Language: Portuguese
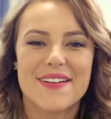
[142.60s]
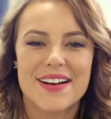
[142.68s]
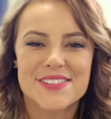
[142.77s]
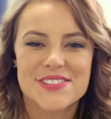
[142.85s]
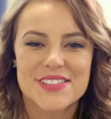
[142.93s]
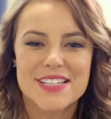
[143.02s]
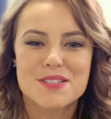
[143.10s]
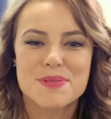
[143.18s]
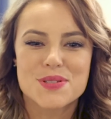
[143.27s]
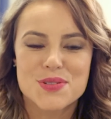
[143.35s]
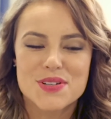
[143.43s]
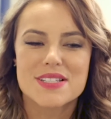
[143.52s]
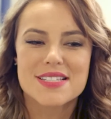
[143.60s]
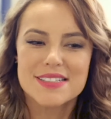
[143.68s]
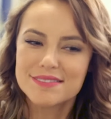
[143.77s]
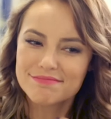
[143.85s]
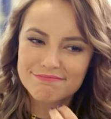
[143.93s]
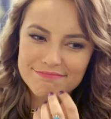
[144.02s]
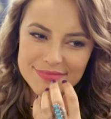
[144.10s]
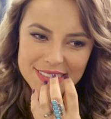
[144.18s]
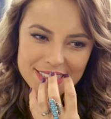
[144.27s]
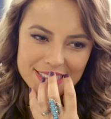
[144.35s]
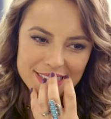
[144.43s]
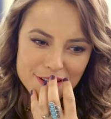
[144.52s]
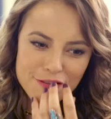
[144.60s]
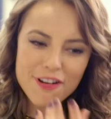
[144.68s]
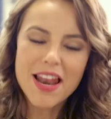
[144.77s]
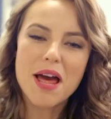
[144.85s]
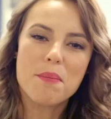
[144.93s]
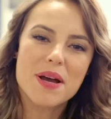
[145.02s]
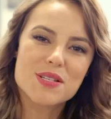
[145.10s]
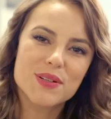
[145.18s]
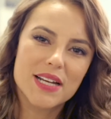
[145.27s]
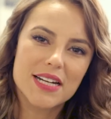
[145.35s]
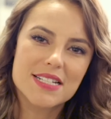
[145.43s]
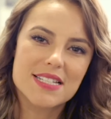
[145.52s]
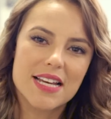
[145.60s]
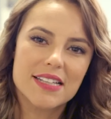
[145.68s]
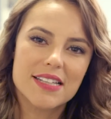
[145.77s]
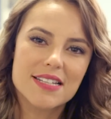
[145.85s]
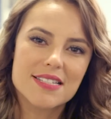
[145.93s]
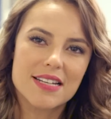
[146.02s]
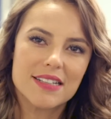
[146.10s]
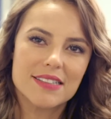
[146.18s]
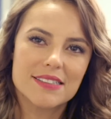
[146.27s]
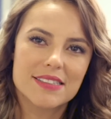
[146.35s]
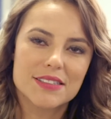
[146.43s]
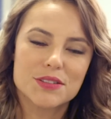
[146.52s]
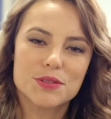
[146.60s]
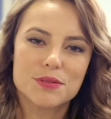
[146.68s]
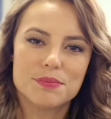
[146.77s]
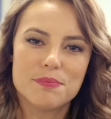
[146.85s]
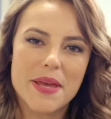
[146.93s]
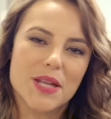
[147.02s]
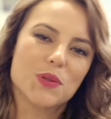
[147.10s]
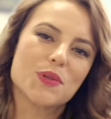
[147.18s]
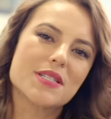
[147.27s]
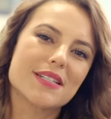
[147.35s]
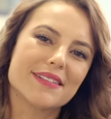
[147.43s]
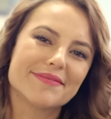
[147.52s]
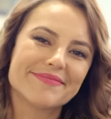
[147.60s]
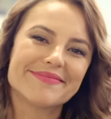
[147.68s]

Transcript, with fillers: eu acho que as pessoas iam iam falar mais o que elas sentem sem tanto medo. Assim.